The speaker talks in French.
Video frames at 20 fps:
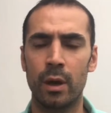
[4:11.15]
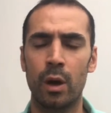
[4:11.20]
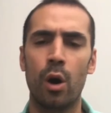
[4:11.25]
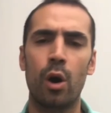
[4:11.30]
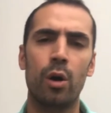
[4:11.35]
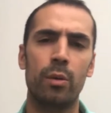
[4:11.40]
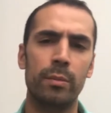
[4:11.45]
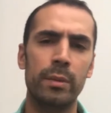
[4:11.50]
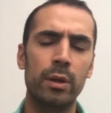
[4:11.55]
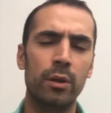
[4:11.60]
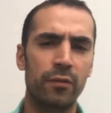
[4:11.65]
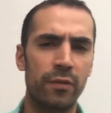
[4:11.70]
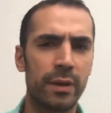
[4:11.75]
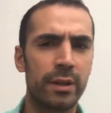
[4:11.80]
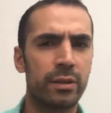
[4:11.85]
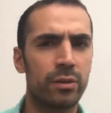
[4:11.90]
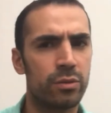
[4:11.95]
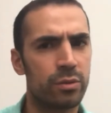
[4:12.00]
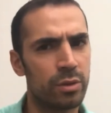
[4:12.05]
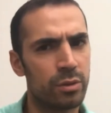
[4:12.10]
hormis le
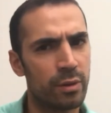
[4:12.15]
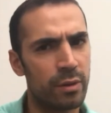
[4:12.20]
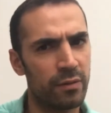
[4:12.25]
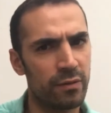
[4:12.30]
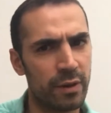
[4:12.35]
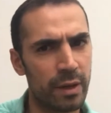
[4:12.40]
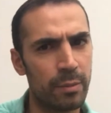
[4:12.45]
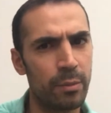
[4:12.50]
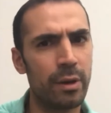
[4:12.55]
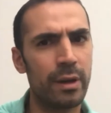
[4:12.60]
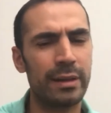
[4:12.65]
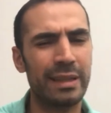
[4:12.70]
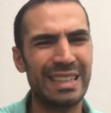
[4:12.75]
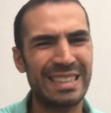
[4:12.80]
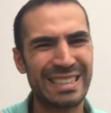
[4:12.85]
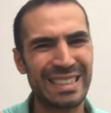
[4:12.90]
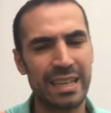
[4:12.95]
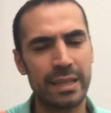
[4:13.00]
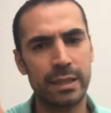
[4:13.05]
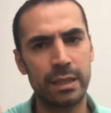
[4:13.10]
fait que si tu as vraiment un
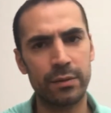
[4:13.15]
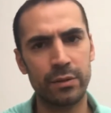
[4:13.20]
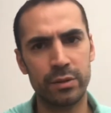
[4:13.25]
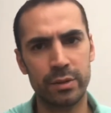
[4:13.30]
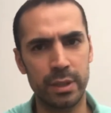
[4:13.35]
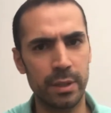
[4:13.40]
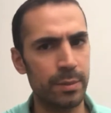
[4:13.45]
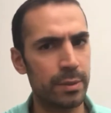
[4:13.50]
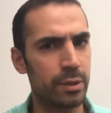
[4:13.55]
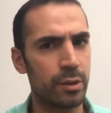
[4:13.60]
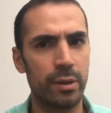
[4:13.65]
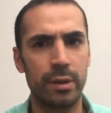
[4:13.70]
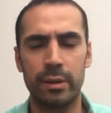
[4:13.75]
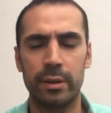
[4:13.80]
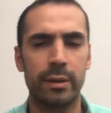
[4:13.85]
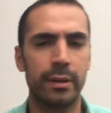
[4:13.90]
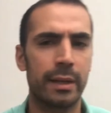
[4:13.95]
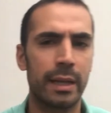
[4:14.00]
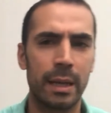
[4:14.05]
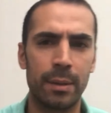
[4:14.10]
âge très avancé, parce que
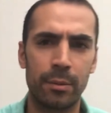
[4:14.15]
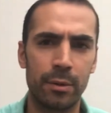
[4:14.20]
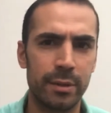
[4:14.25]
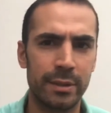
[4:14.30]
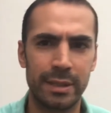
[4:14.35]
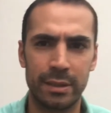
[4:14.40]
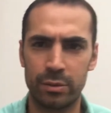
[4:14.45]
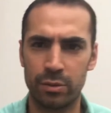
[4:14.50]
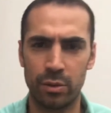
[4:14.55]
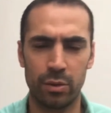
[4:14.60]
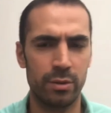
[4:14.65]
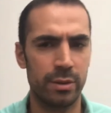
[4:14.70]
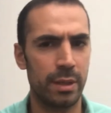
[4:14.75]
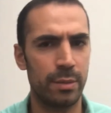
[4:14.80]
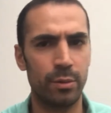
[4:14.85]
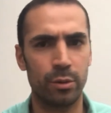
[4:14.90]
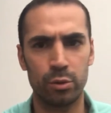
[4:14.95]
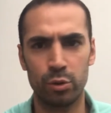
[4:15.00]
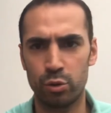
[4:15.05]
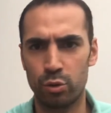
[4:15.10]
clairement les assurances, les
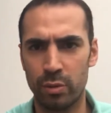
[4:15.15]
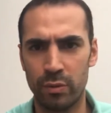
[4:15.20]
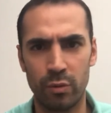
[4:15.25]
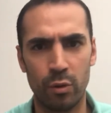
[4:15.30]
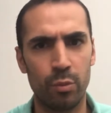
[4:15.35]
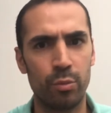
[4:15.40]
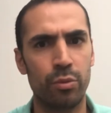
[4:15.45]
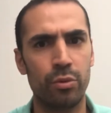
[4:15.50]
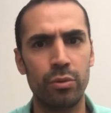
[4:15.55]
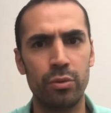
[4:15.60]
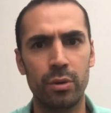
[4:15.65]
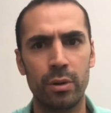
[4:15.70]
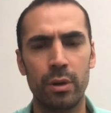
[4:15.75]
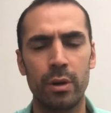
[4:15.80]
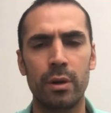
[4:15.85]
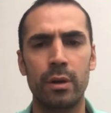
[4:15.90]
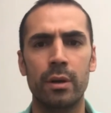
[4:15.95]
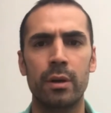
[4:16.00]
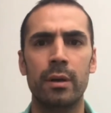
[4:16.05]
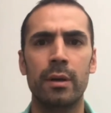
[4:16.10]
banques ne suivront plus
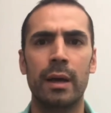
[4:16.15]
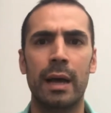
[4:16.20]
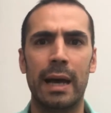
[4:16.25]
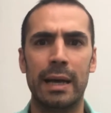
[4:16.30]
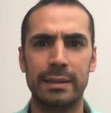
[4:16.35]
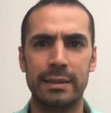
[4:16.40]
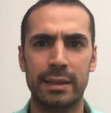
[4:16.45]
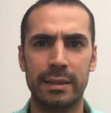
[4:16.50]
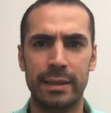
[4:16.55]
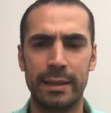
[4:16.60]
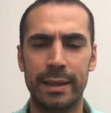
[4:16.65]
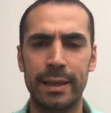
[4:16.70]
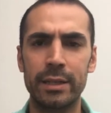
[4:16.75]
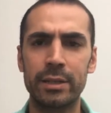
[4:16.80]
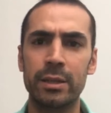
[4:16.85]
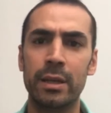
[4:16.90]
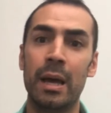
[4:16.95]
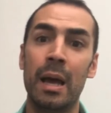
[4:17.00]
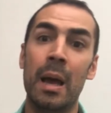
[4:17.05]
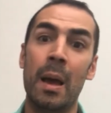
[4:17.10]
à un certain
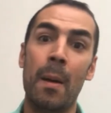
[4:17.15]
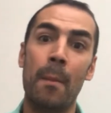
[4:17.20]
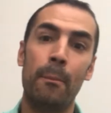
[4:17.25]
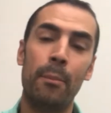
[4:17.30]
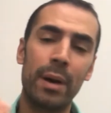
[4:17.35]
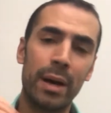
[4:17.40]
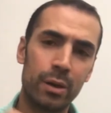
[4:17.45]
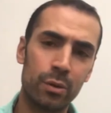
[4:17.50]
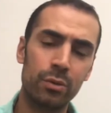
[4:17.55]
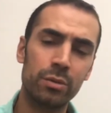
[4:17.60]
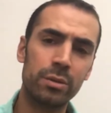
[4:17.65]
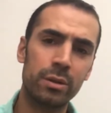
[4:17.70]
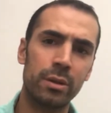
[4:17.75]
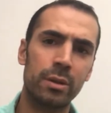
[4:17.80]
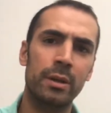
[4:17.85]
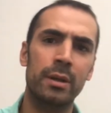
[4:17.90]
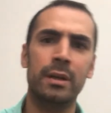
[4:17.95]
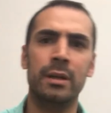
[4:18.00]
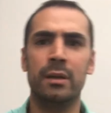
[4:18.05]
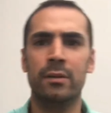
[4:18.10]
âge. Par contre,
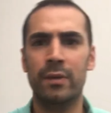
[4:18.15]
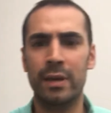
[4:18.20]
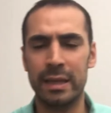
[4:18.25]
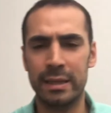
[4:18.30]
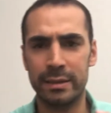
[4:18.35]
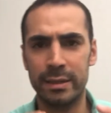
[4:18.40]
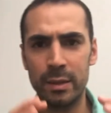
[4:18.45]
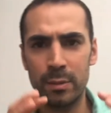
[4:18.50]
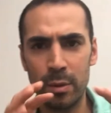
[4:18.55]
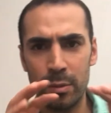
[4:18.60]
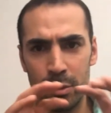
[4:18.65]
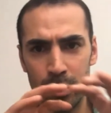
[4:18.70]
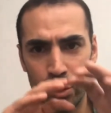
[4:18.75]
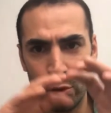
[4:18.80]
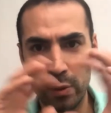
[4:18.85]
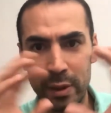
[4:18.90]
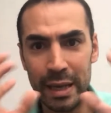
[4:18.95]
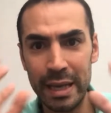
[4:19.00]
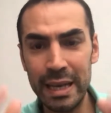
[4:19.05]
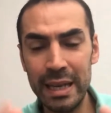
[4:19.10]
voilà, dès le moment où
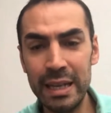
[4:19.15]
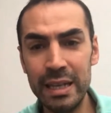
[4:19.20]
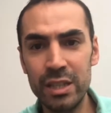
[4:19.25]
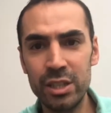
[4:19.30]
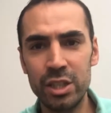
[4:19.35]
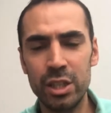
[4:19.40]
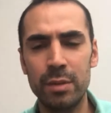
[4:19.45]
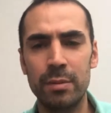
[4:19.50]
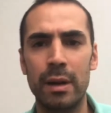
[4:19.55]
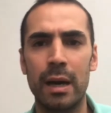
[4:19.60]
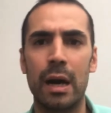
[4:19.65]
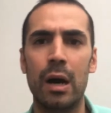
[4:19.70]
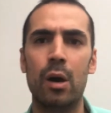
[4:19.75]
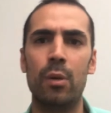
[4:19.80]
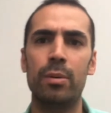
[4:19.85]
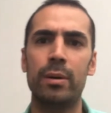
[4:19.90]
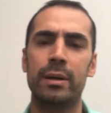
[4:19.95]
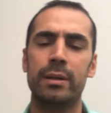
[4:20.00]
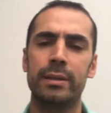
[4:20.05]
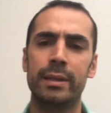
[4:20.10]
tu es éligible à
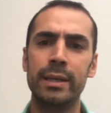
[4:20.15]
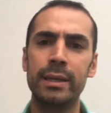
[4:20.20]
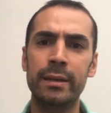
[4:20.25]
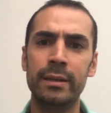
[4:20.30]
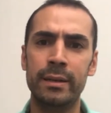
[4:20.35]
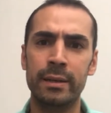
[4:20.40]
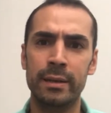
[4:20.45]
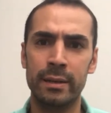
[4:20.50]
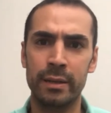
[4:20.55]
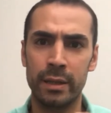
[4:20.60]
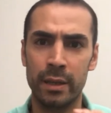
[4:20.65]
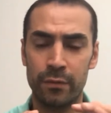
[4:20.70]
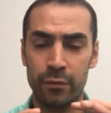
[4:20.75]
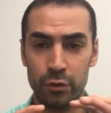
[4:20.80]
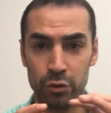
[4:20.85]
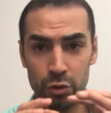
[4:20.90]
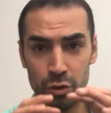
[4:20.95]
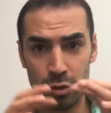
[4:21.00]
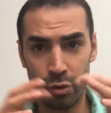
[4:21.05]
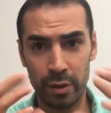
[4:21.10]
emprunter, il
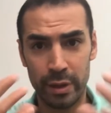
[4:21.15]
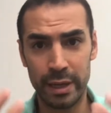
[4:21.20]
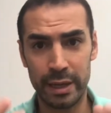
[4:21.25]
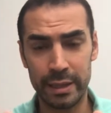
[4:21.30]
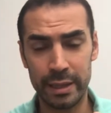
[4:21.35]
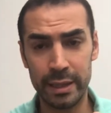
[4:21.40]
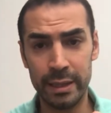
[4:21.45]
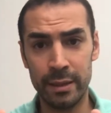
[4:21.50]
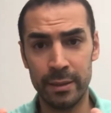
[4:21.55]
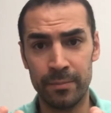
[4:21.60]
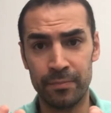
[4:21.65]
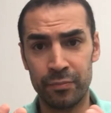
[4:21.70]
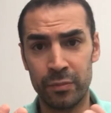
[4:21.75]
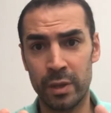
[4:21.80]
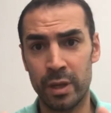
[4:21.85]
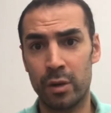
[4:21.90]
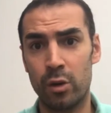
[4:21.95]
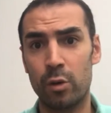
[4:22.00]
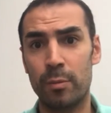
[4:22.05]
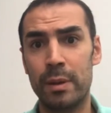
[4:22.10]
faut juste regarder,
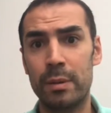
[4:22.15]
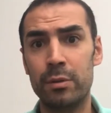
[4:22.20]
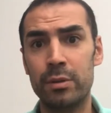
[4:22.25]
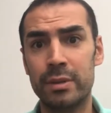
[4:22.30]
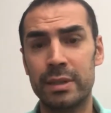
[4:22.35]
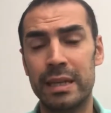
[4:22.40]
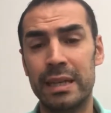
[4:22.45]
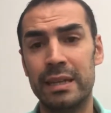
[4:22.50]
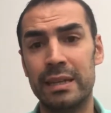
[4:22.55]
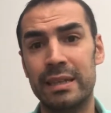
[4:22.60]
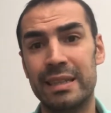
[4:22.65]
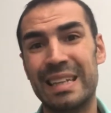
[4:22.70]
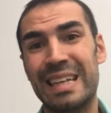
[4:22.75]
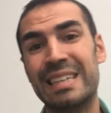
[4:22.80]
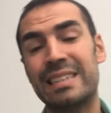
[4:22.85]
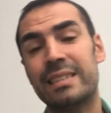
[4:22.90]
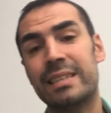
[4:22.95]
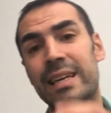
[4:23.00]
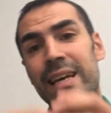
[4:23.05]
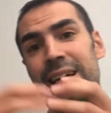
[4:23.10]
globalement, c'est
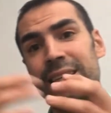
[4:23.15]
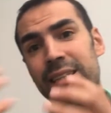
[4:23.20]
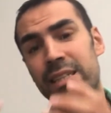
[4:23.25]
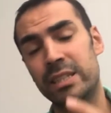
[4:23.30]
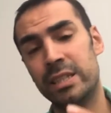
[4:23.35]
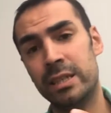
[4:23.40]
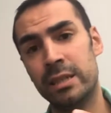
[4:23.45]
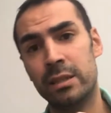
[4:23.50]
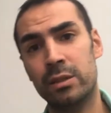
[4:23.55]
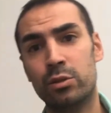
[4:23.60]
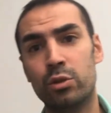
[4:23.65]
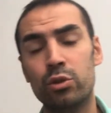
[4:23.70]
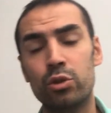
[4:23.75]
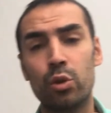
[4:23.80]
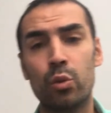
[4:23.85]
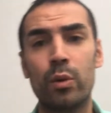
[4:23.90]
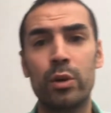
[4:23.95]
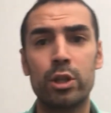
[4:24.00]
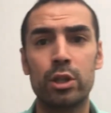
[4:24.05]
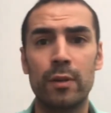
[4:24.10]
ta stratégie. Ce
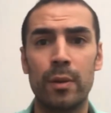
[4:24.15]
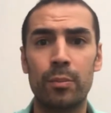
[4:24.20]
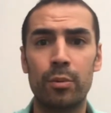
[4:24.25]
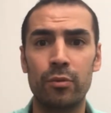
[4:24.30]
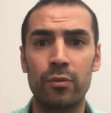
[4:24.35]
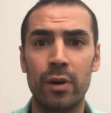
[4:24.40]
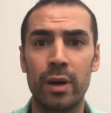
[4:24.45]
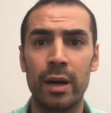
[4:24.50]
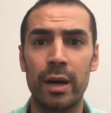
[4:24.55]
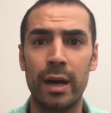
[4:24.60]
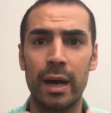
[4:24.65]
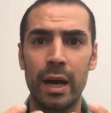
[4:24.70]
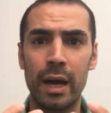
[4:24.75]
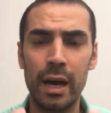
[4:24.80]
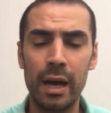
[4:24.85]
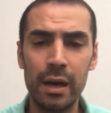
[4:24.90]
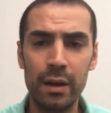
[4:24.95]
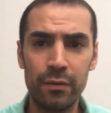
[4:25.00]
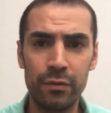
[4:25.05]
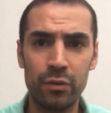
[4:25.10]
sur quoi tu vas pouvoir
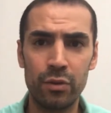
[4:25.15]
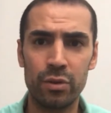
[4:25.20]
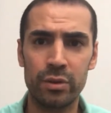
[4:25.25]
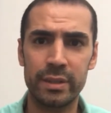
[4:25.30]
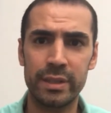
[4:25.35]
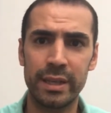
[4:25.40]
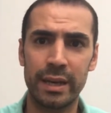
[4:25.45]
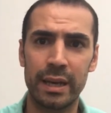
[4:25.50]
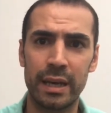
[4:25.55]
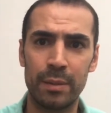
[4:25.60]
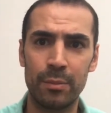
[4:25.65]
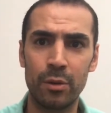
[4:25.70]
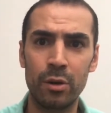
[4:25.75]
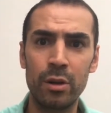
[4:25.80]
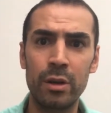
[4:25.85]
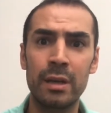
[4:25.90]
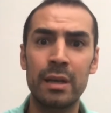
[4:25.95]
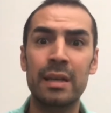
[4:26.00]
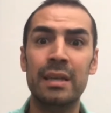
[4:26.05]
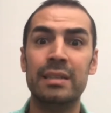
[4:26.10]
influencer
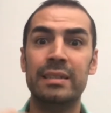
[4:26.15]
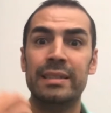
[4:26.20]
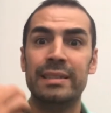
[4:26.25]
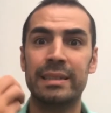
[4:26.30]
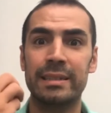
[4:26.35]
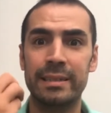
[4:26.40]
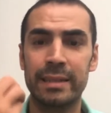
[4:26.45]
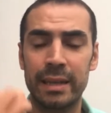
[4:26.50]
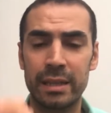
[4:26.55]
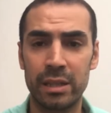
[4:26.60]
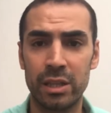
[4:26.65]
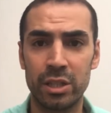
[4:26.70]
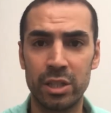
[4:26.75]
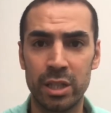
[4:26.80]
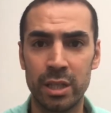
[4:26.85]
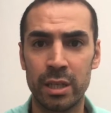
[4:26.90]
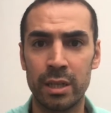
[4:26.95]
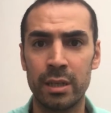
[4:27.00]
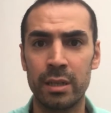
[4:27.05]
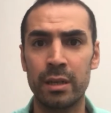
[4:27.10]
réellement, c'est ta
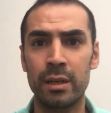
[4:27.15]
stratégie.